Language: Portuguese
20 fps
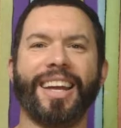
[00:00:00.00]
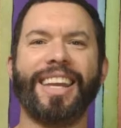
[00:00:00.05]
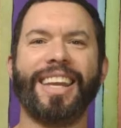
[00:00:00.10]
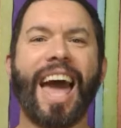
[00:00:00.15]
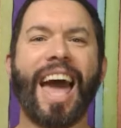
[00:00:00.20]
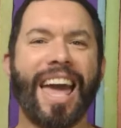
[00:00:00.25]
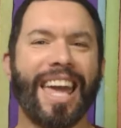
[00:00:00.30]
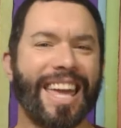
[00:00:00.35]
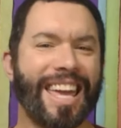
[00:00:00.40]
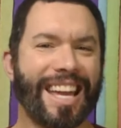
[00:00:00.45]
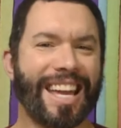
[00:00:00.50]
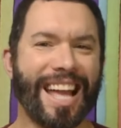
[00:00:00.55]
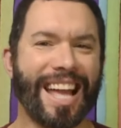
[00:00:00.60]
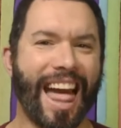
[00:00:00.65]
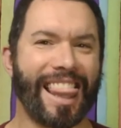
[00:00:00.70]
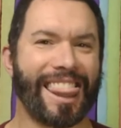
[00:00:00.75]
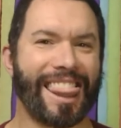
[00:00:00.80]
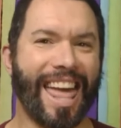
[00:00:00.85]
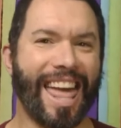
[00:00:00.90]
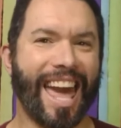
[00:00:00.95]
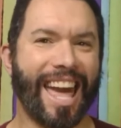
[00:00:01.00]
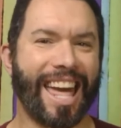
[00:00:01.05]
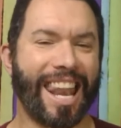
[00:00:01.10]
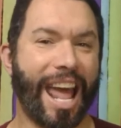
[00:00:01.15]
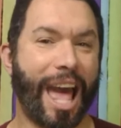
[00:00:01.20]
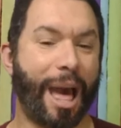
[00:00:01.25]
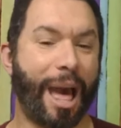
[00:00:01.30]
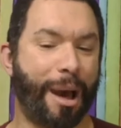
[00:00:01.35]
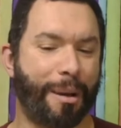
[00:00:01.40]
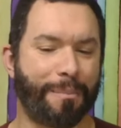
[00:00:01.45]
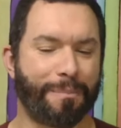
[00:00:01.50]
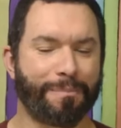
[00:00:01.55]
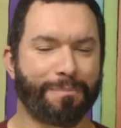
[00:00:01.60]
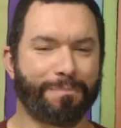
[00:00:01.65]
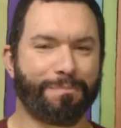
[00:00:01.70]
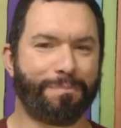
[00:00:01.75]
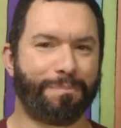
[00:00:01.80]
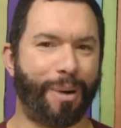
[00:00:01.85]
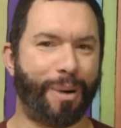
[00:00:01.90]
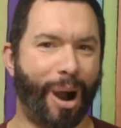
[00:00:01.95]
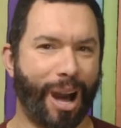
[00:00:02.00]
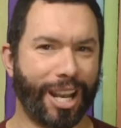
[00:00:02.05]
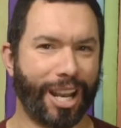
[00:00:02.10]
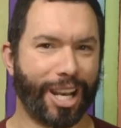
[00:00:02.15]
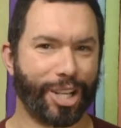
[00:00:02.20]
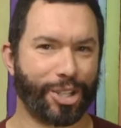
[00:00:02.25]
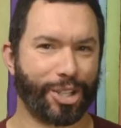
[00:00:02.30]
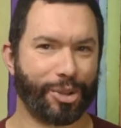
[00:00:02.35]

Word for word: E aí, galera? Bora